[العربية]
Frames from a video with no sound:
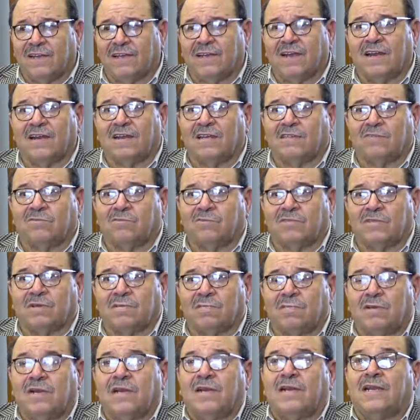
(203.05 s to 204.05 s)
كانت ترسم
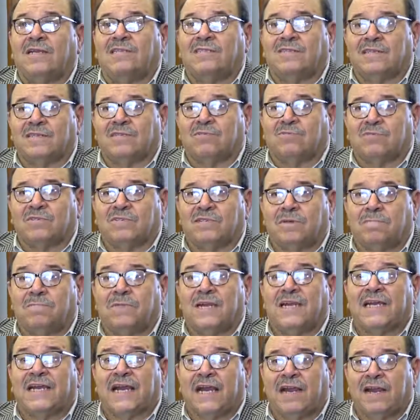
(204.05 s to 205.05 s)
ليست ترسم
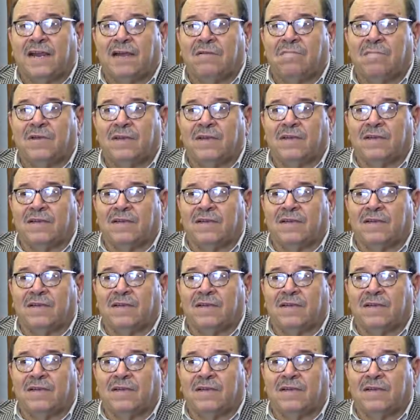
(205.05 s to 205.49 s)
بالكلام